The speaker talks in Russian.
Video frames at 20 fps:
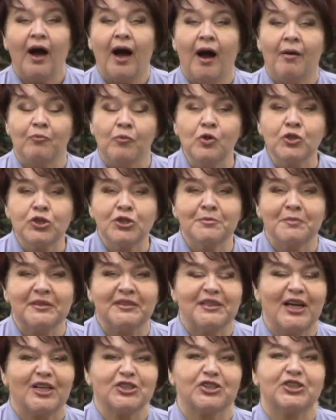а может
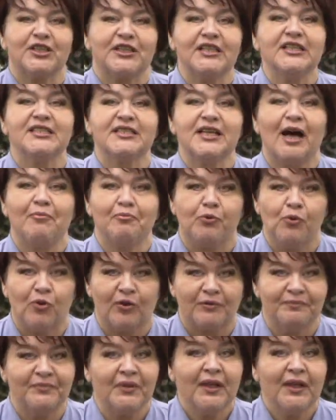быть даже и забор.